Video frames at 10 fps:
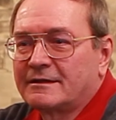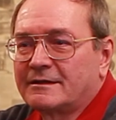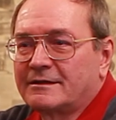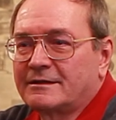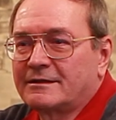
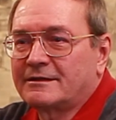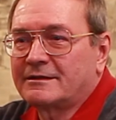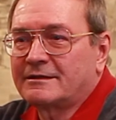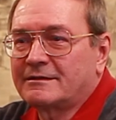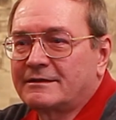
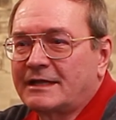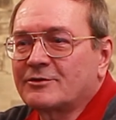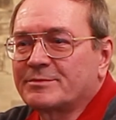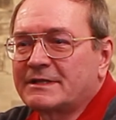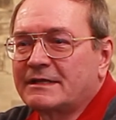Y, na
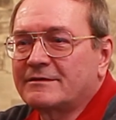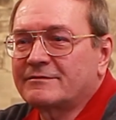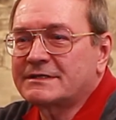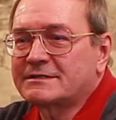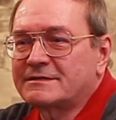to pytanie
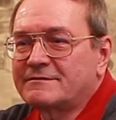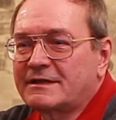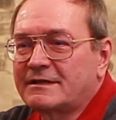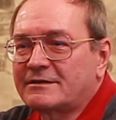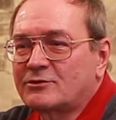
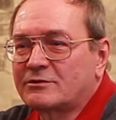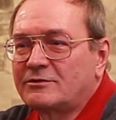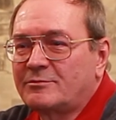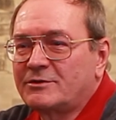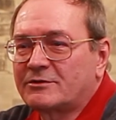właściwie
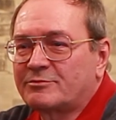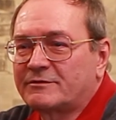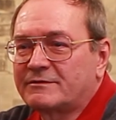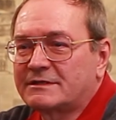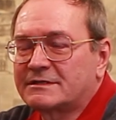trudno mi
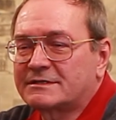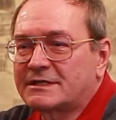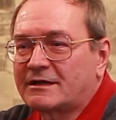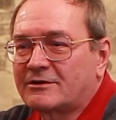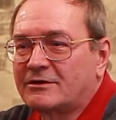odpowiedzieć
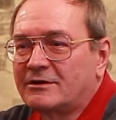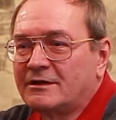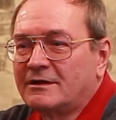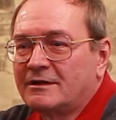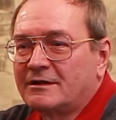jako
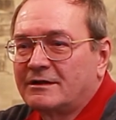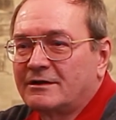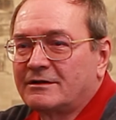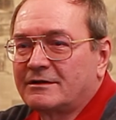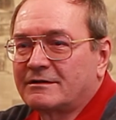E,
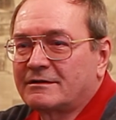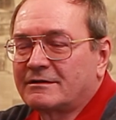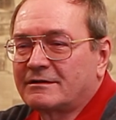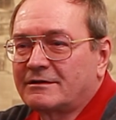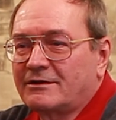
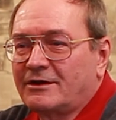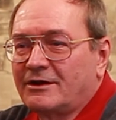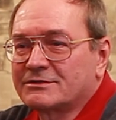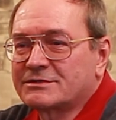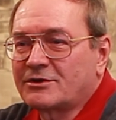
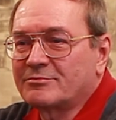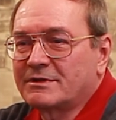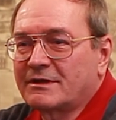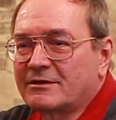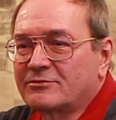
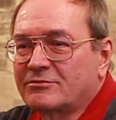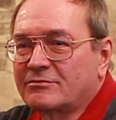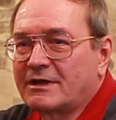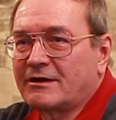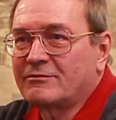osobie,
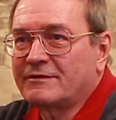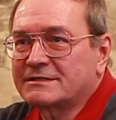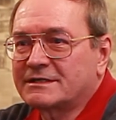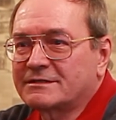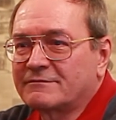która
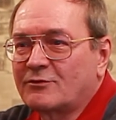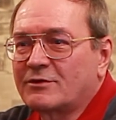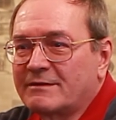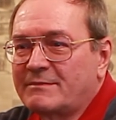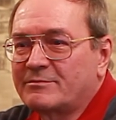uważa, że w
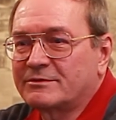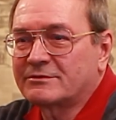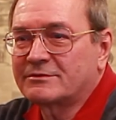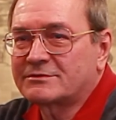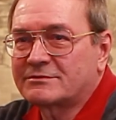ogóle mapy
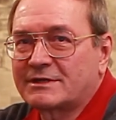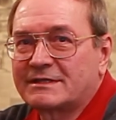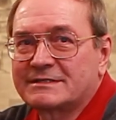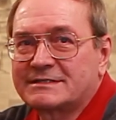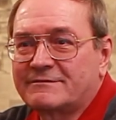to są
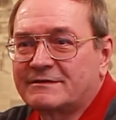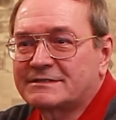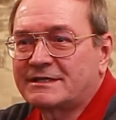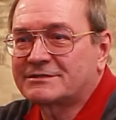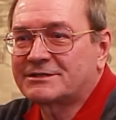jedne z
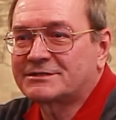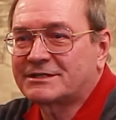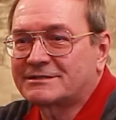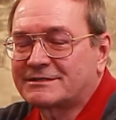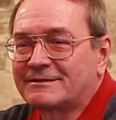najważniejszych
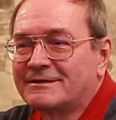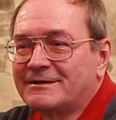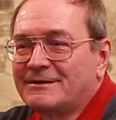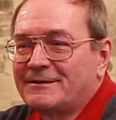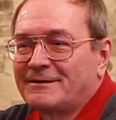rzeczy,
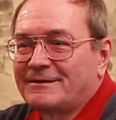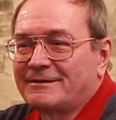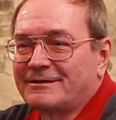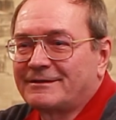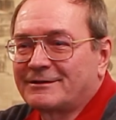
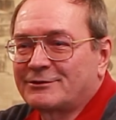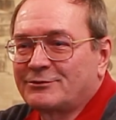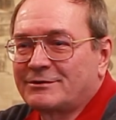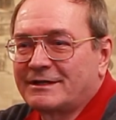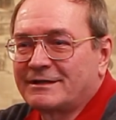e,
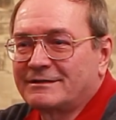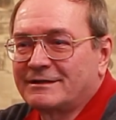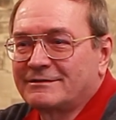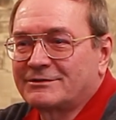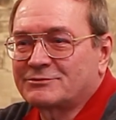które
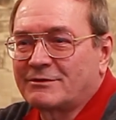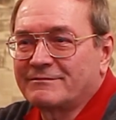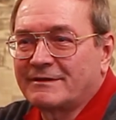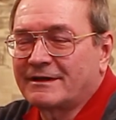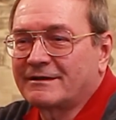
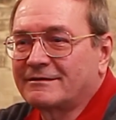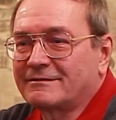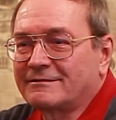człowiek e,